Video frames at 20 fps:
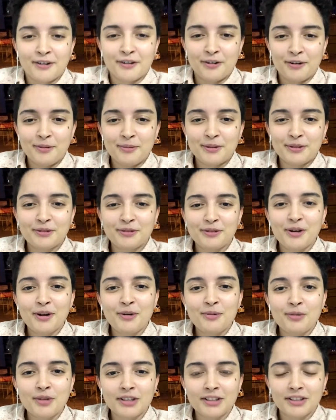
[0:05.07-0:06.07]
Oi
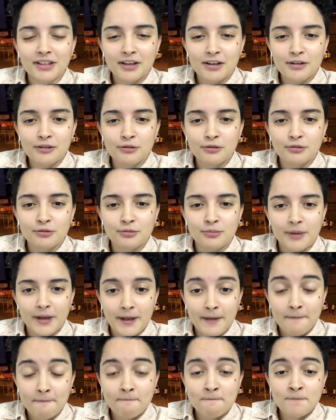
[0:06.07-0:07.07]
pessoal, boa tarde, tudo
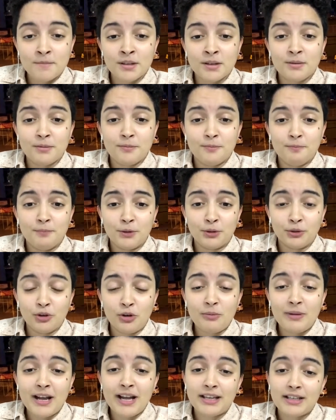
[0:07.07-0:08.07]
bem? Meu
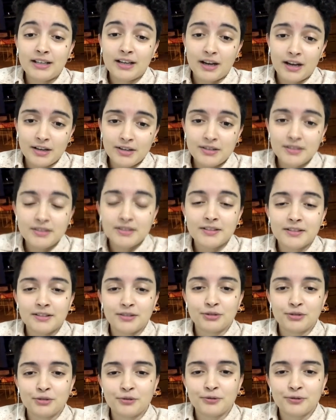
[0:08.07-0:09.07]
nome é Ariagem,
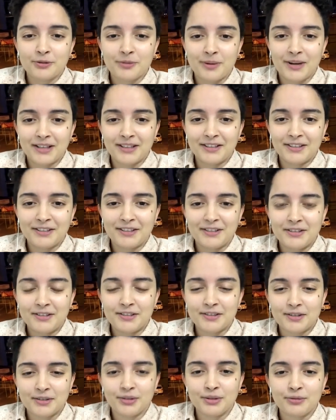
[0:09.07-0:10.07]
eu sou formada em
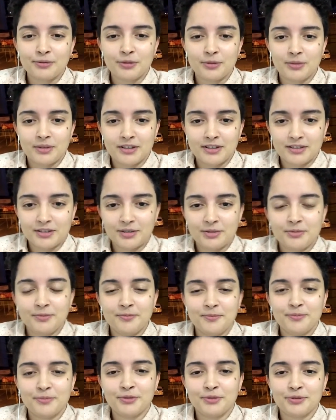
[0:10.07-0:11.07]
Gestão da Informação,
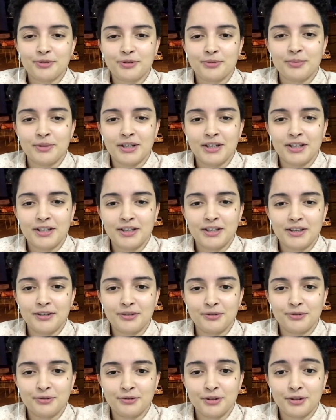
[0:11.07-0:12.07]
me formei
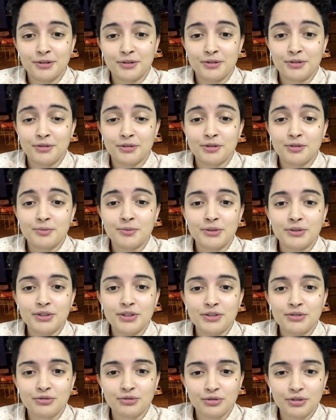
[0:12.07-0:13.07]
no ano de
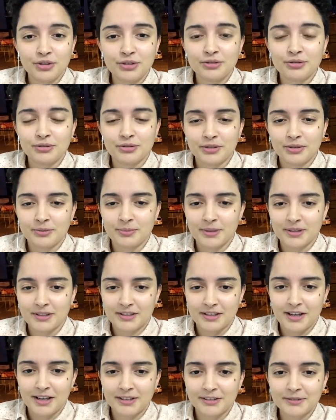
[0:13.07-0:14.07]
2018, no ano
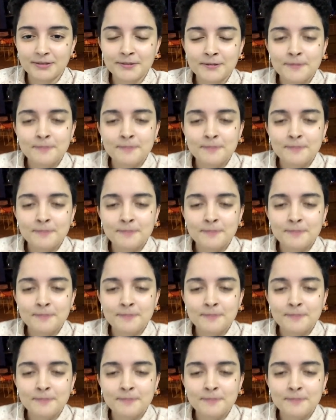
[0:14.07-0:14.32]
passado.